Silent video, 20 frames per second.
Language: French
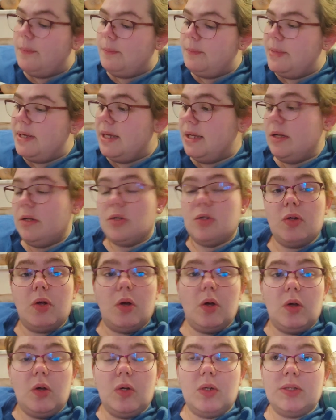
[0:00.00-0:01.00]
Mais
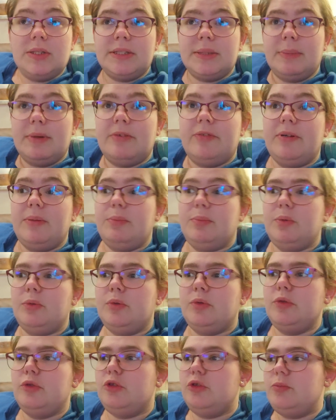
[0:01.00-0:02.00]
euh, ça m'a fait
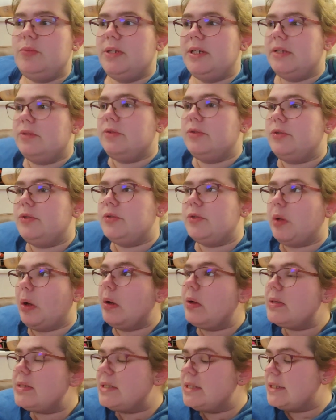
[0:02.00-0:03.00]
beaucoup de bien de
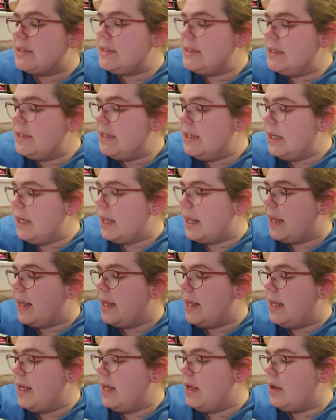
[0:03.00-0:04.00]
sortir.
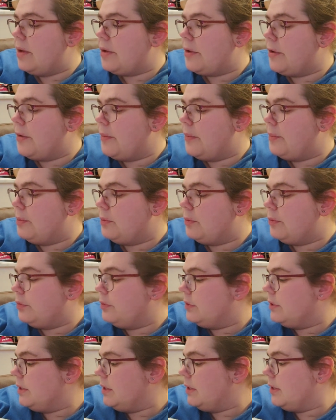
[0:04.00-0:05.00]
Et pour
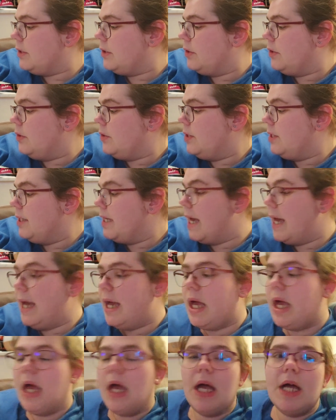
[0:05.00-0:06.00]
vous dire que hier,
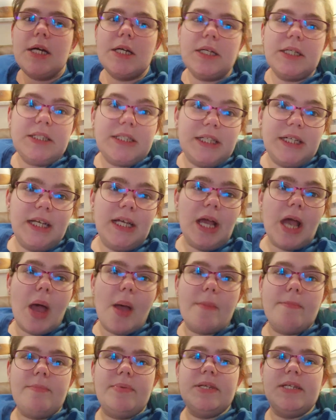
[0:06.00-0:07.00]
j'ai
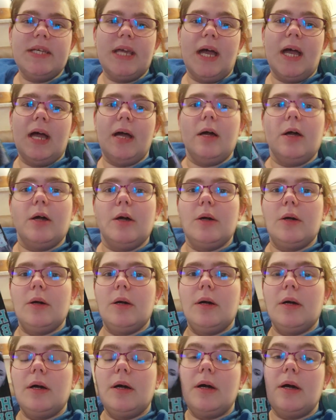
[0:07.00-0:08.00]
bien
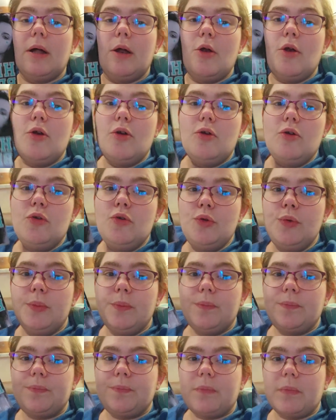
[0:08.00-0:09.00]
lu
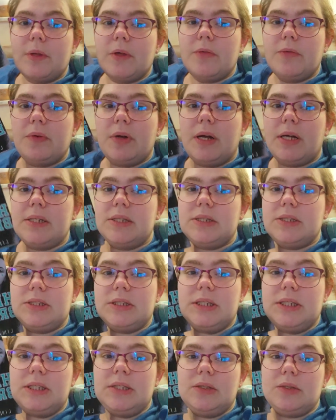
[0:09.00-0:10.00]
voilà,
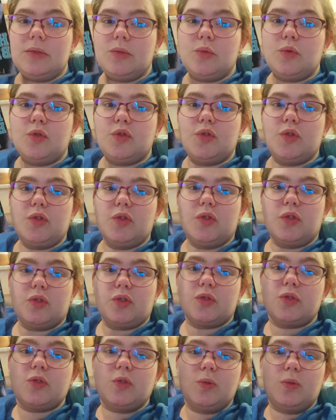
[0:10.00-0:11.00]
j'ai toujours
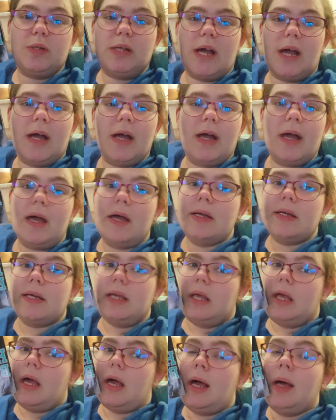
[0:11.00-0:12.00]
dans celui-là
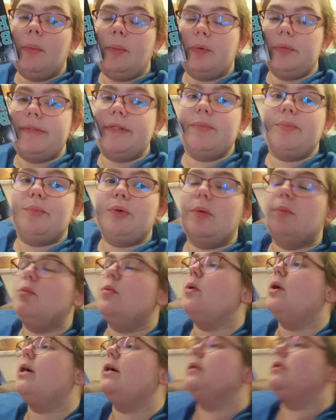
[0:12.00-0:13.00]
qui est impossible pour
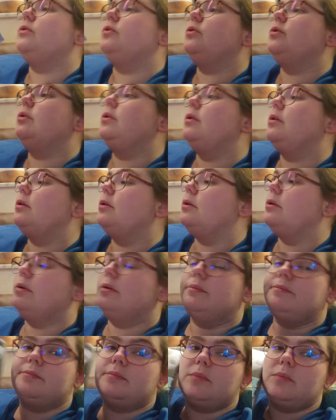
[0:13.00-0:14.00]
moi de euh,